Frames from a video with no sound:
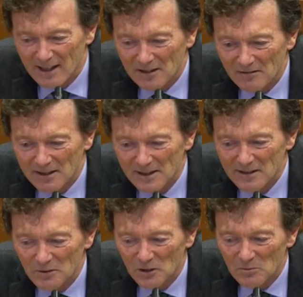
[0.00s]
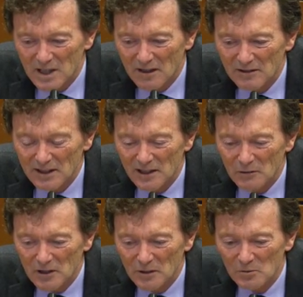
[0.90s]
dans les années 90, on a
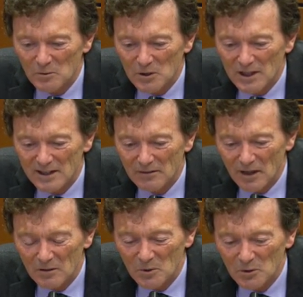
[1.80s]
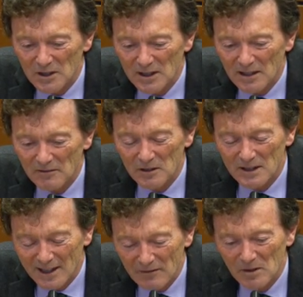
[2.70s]
observé que les gouvernements qui étaient fragmentés,
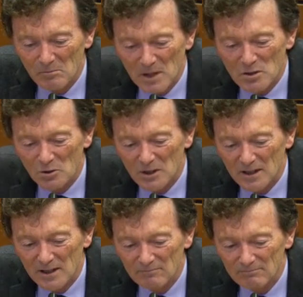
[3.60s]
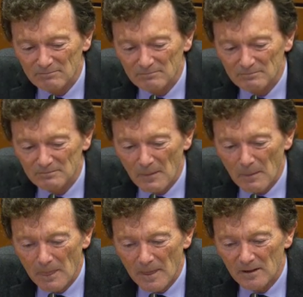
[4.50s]
qui avaient une très faible majorité,
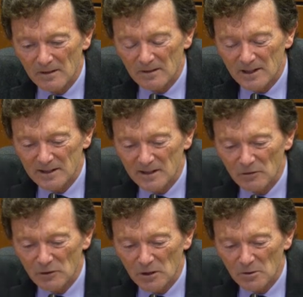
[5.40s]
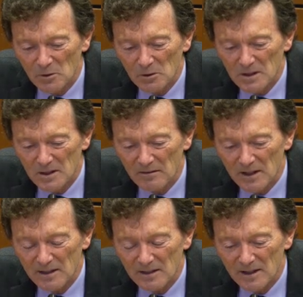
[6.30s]
euh, étaient des gouvernements
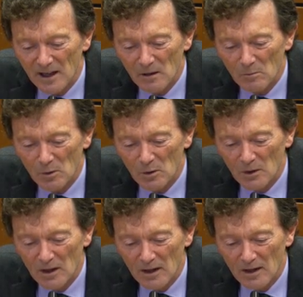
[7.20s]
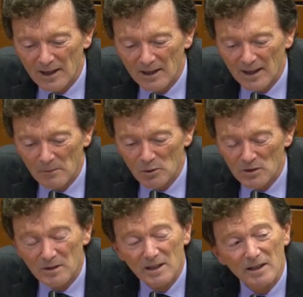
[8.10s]
qui avaient très rarement
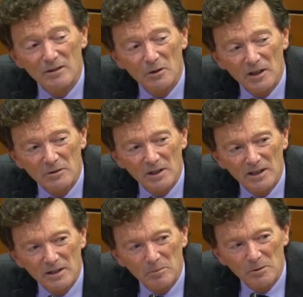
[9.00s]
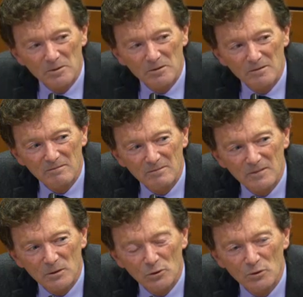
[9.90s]
la, possibilité de réduire les
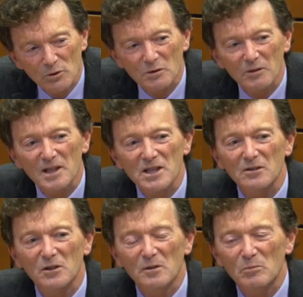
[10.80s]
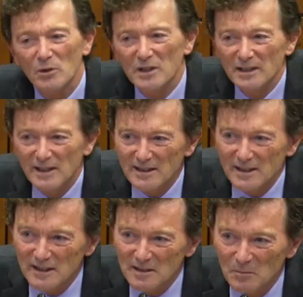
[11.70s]
dépenses, donc de s'engager dans des
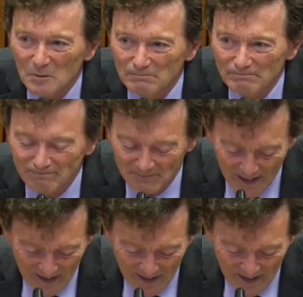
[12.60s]
politiques d'assainissement.